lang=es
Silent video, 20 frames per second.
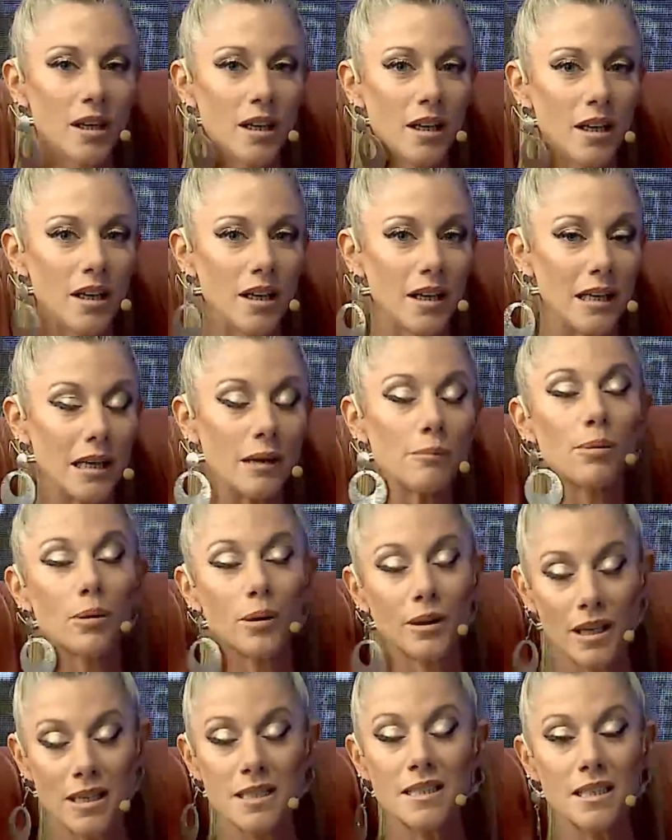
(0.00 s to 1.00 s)
eh, y la
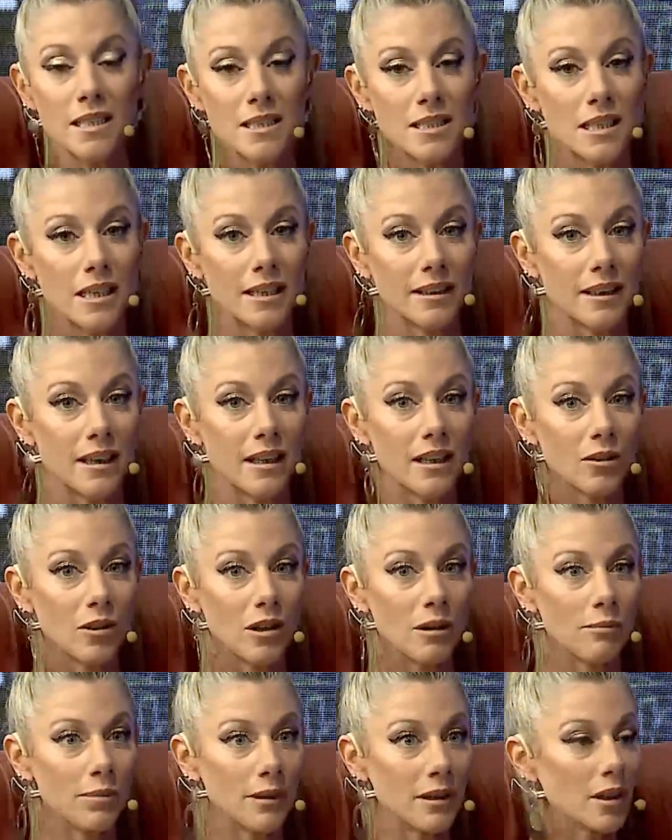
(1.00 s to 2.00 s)
importancia que se le está dando al
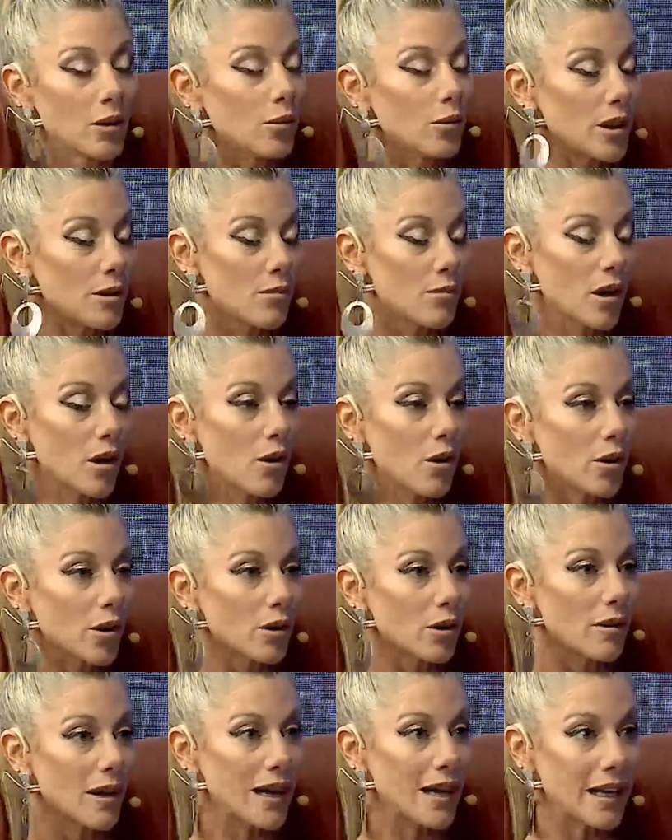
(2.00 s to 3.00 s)
emprendedurismo en
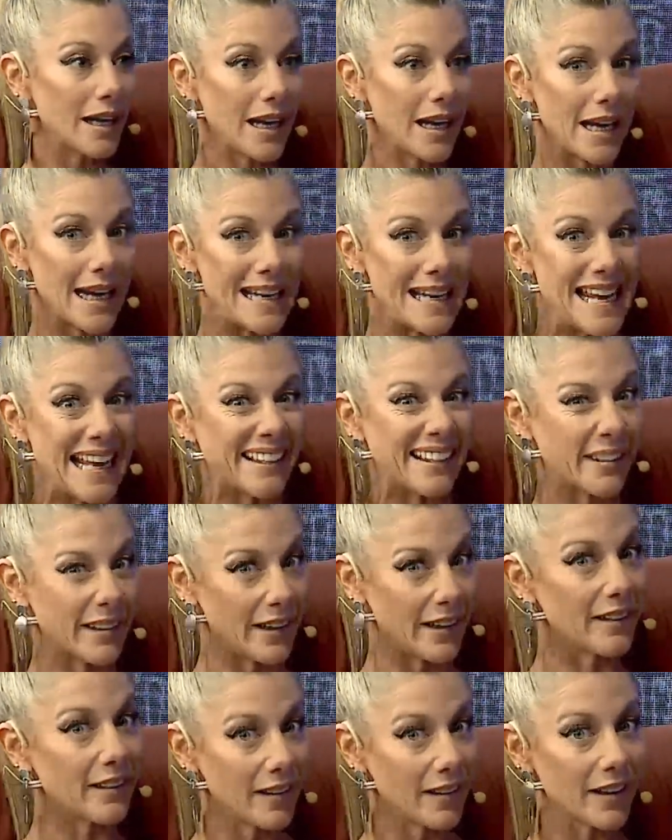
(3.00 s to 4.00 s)
Córdoba y
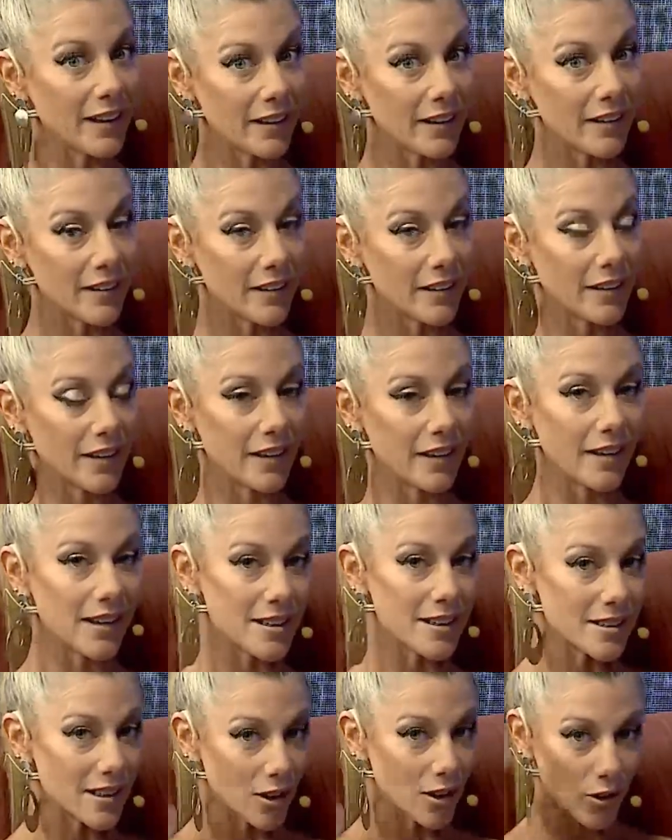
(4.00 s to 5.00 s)
entender que
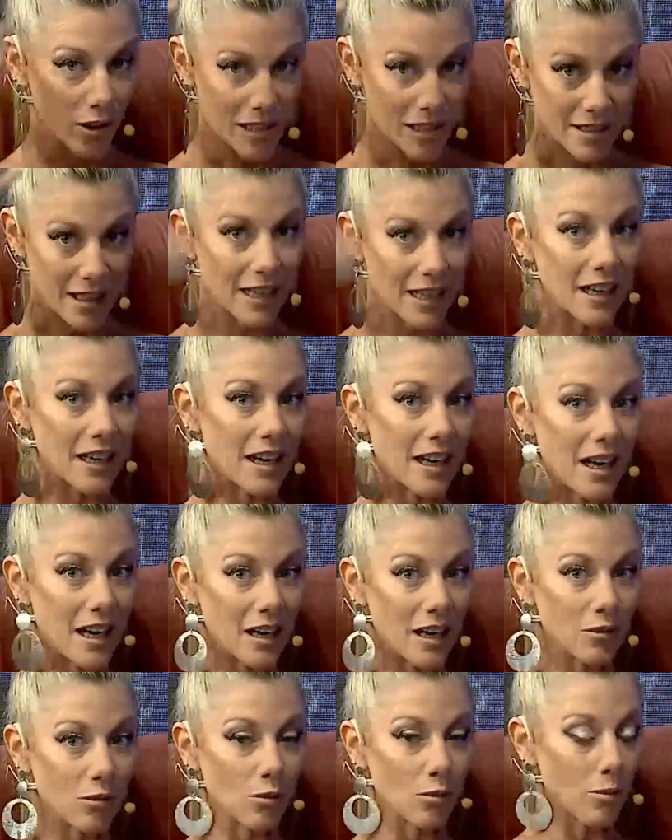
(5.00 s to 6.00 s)
es lo que saca
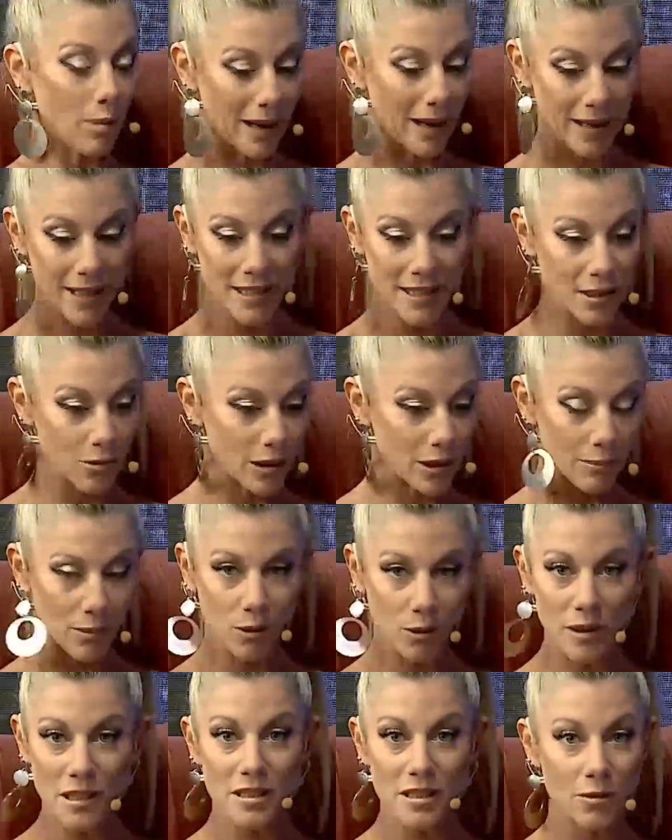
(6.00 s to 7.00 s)
a un país, a una
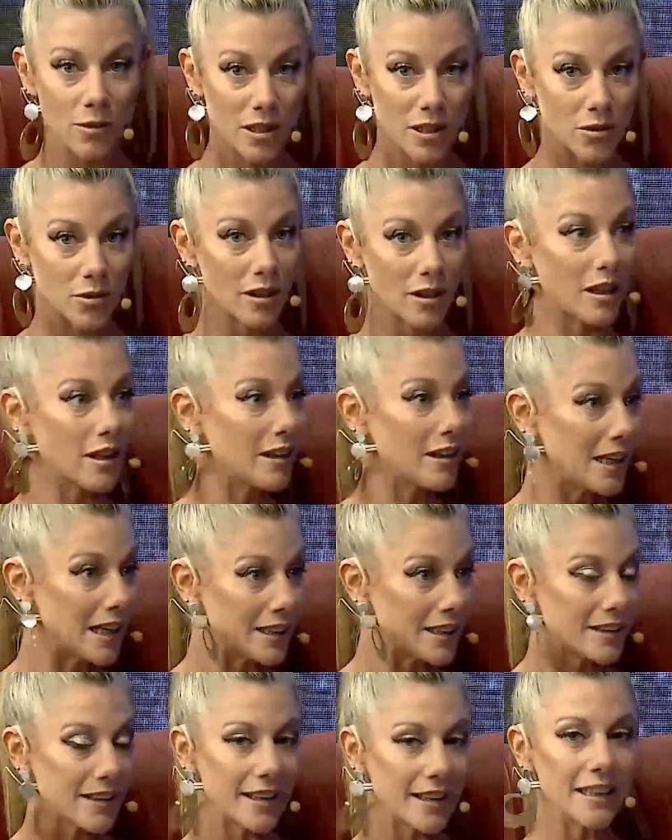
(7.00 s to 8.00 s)
provincia, a una ciudad
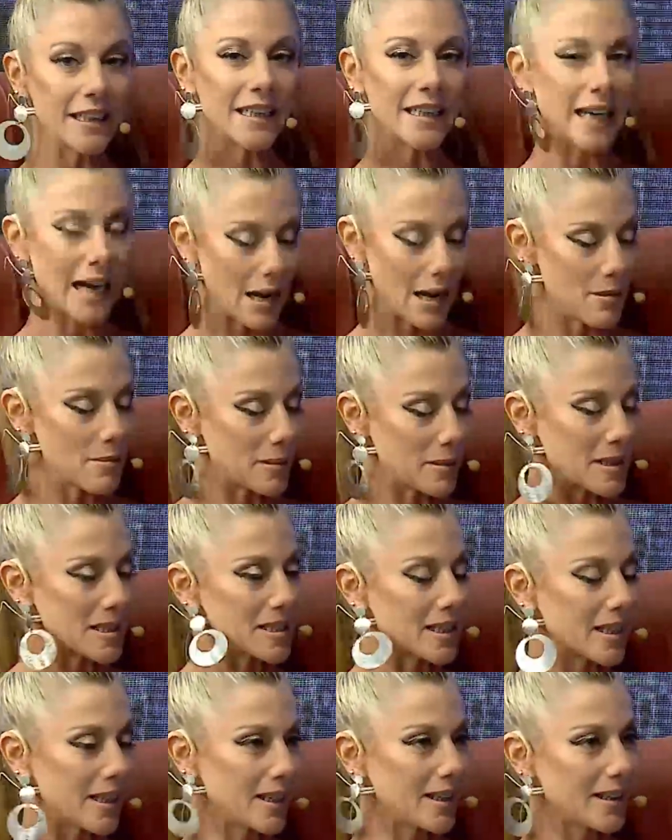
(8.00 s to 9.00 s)
adelante. A mí me
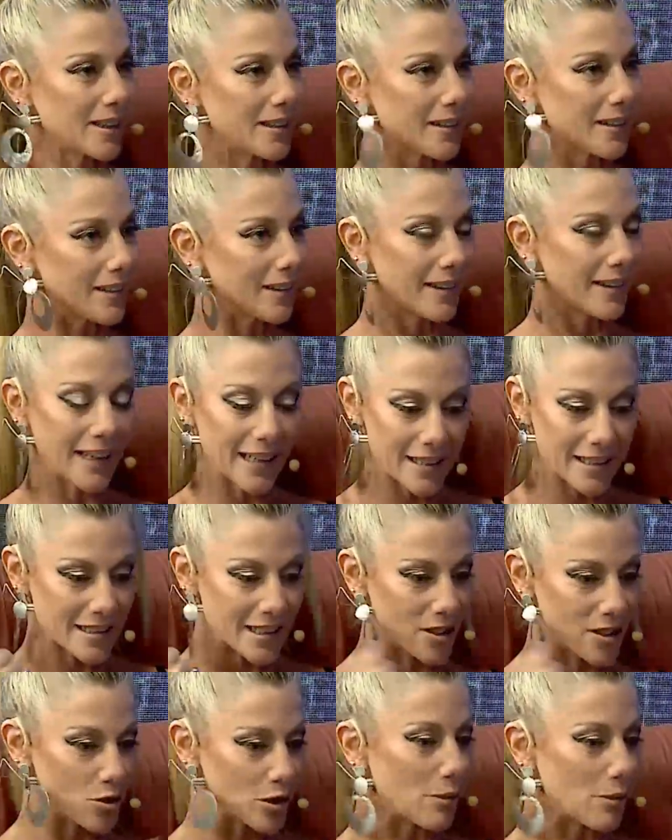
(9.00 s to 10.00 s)
parece que, que, que han
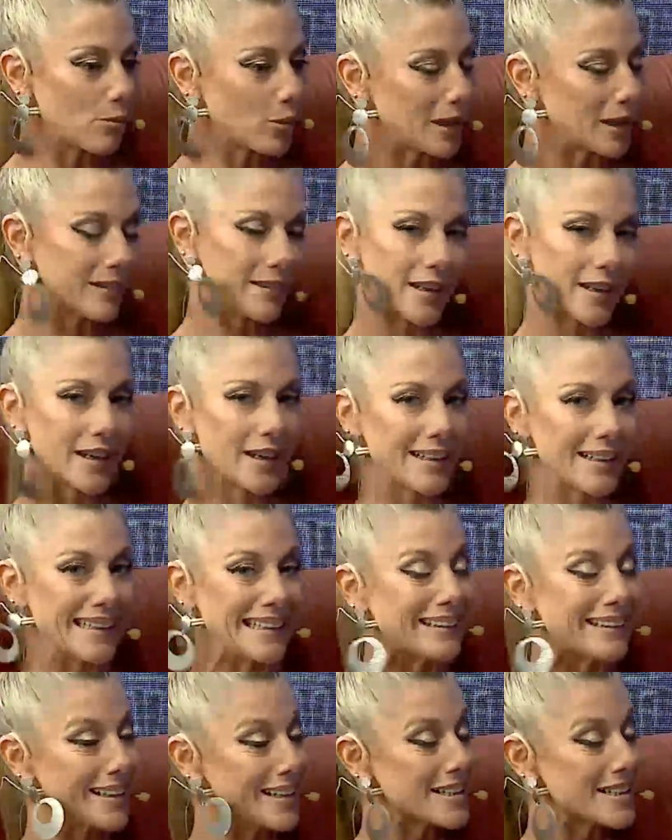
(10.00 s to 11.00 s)
hecho una apuesta
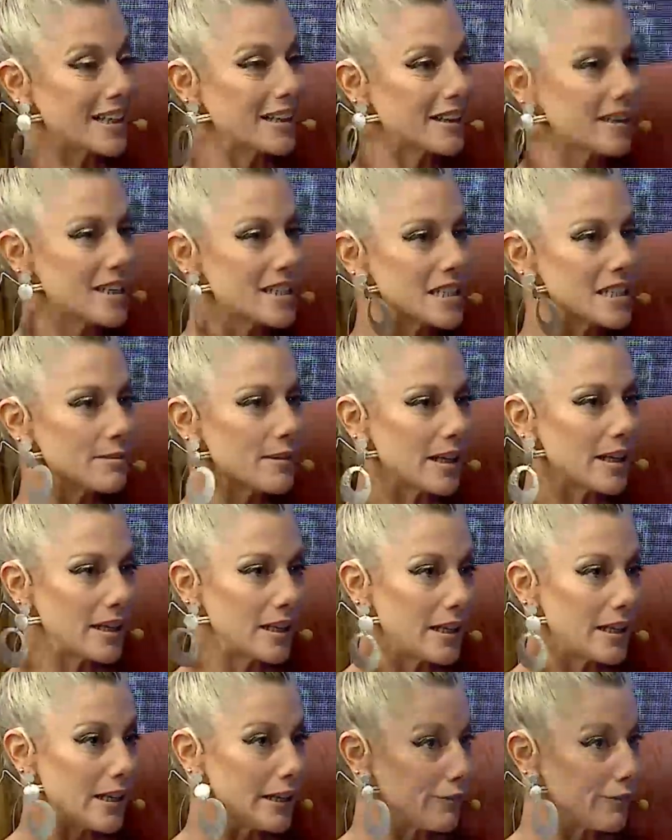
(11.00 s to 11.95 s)
interesantísima y,